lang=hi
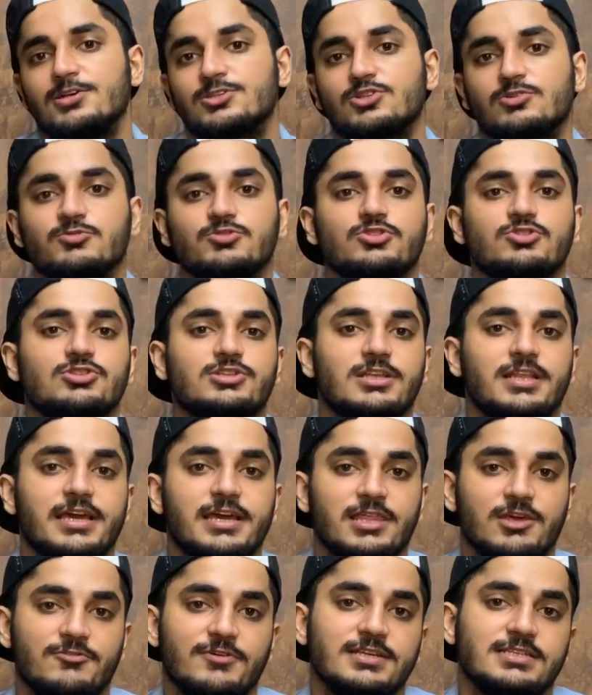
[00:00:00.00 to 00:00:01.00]
सो मुझे उसके लिए
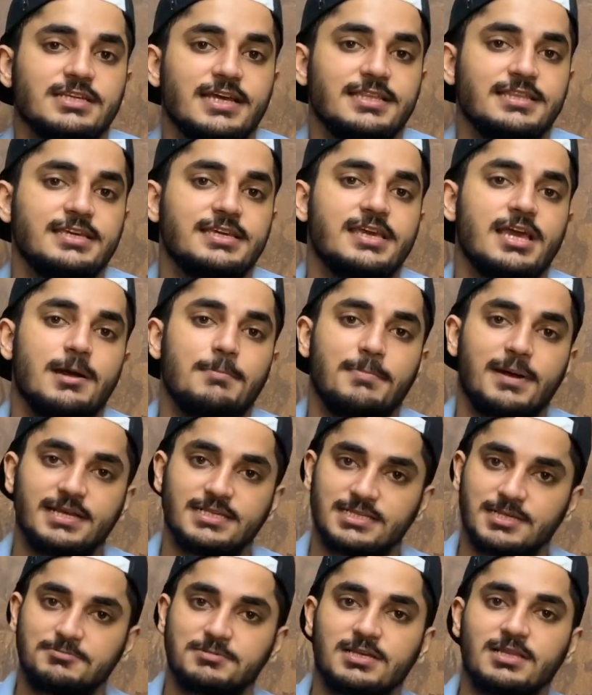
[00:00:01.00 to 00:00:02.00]
एक रिक्वेस्ट आई थी कि आप
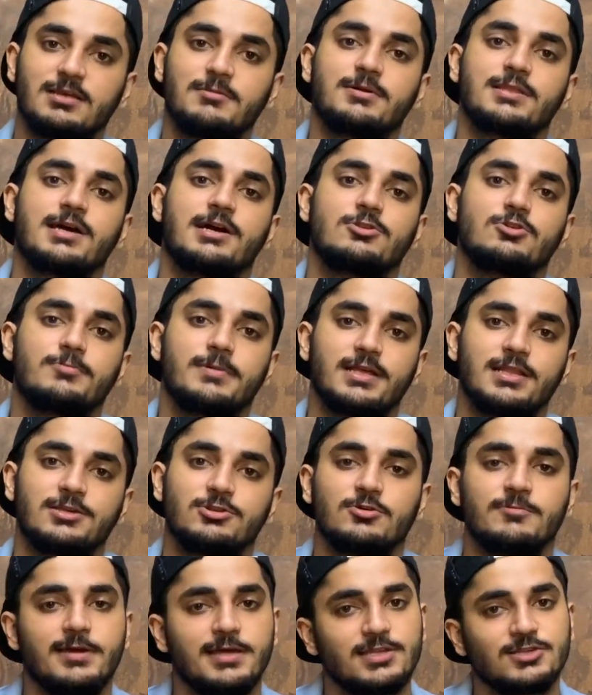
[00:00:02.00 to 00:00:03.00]
बाइसेप्स के लिए बना दो पहले
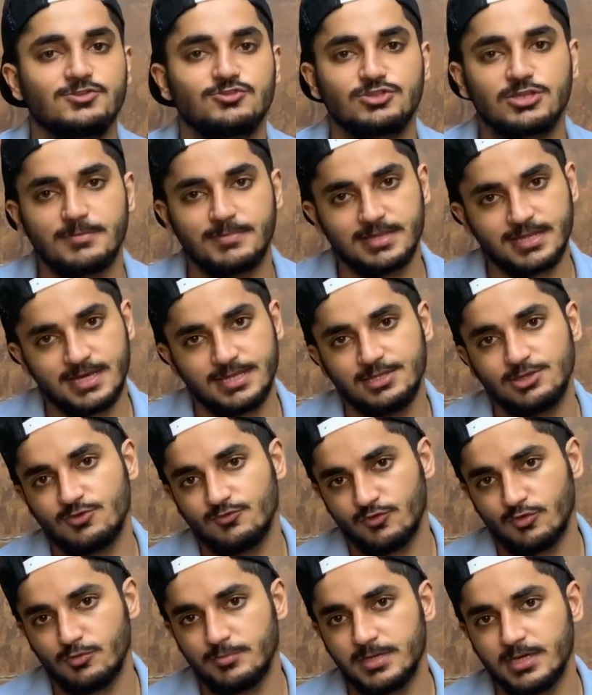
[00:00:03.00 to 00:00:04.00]
तो मैंने सोचा बनानी तो
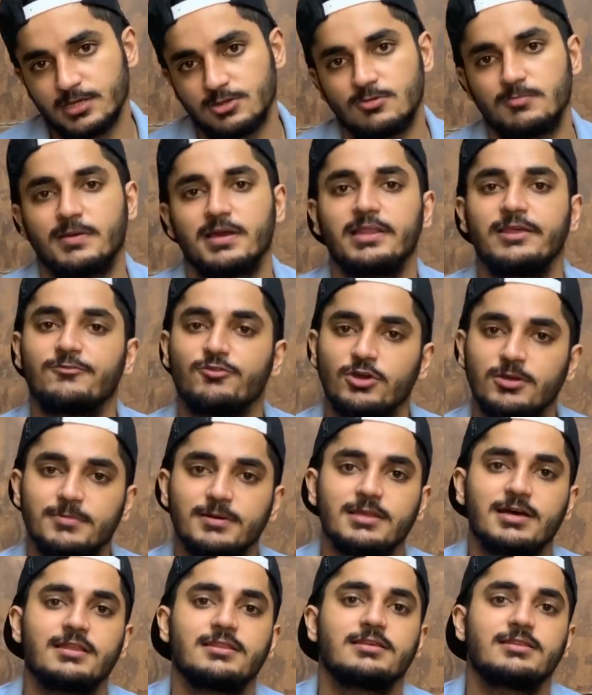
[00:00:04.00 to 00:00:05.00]
वो भी है तो पहले वही
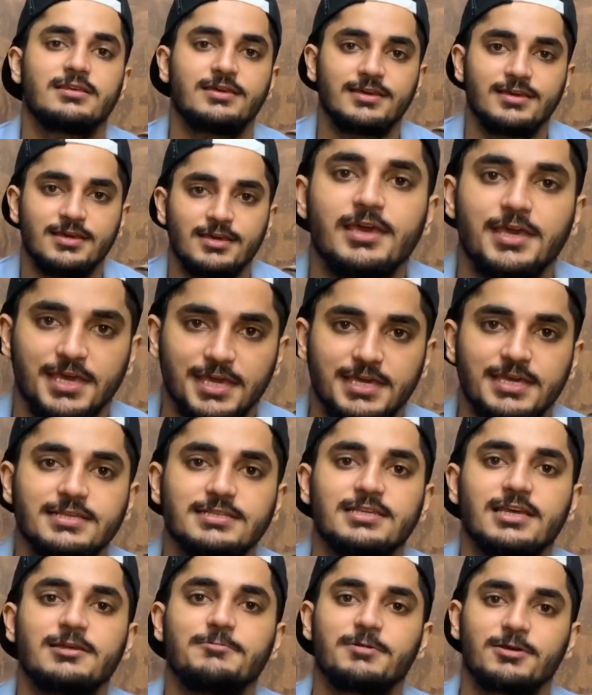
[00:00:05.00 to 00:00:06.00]
बना देते हैं एक ही
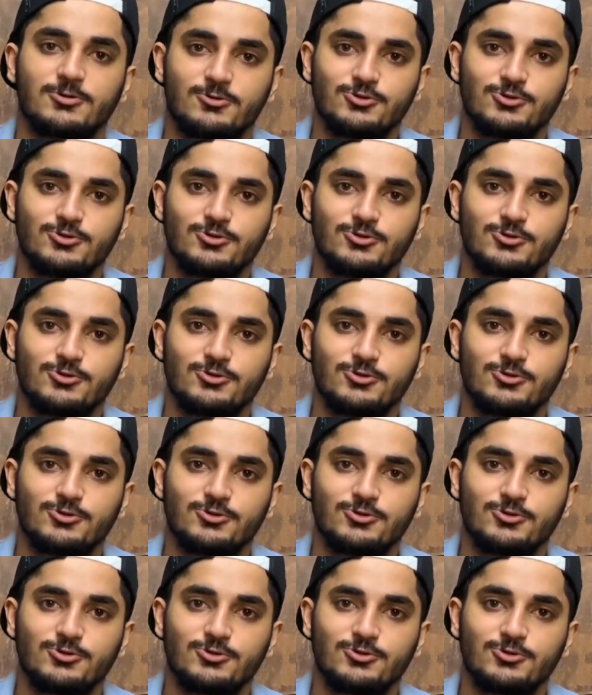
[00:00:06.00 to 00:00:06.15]
सही पर